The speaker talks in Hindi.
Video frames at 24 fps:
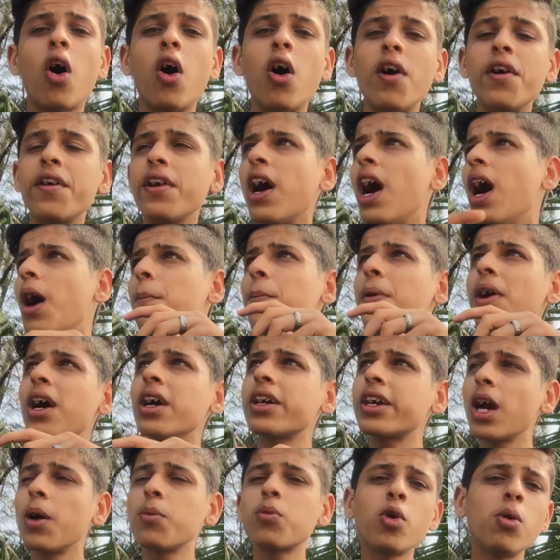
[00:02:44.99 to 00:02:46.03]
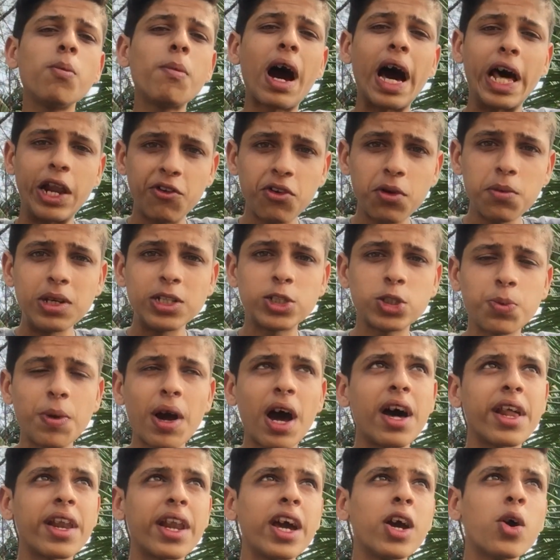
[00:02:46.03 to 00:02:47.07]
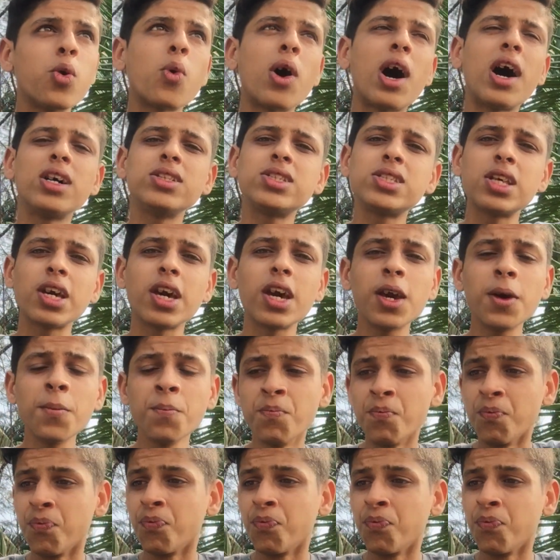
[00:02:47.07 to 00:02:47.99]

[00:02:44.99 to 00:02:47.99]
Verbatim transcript: और यहाँ पे आके आपको मारवी बीच पे आना है वहाँ से